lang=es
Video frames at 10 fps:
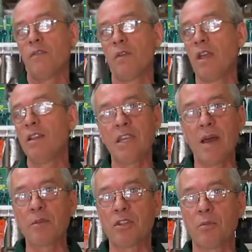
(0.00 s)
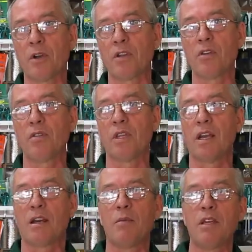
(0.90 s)
el diámetro, perdón,
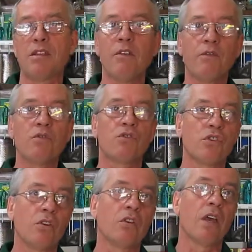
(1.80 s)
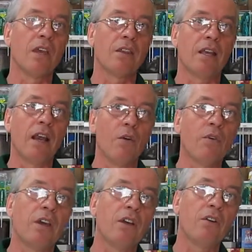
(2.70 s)
del remache en función del
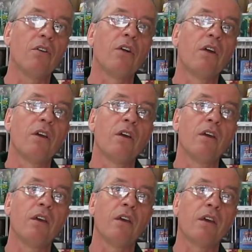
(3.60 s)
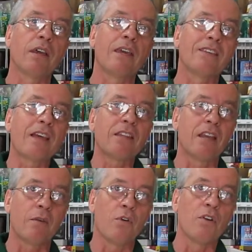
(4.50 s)
agujero eh, que ya
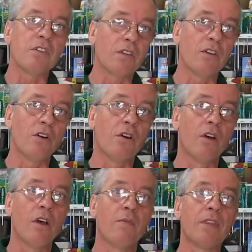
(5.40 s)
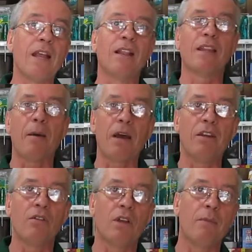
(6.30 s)
tenemos. Y si no, del
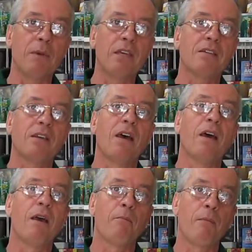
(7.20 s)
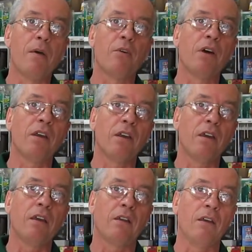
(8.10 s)
tamaño de la pieza vamos a
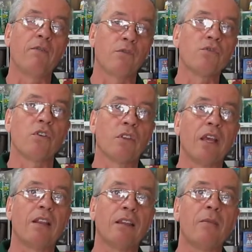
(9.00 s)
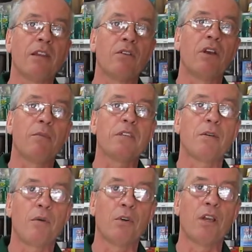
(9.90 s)
elegir, en función del tamaño de la pieza,
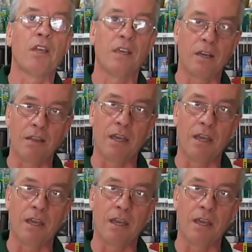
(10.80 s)
vamos a elegir el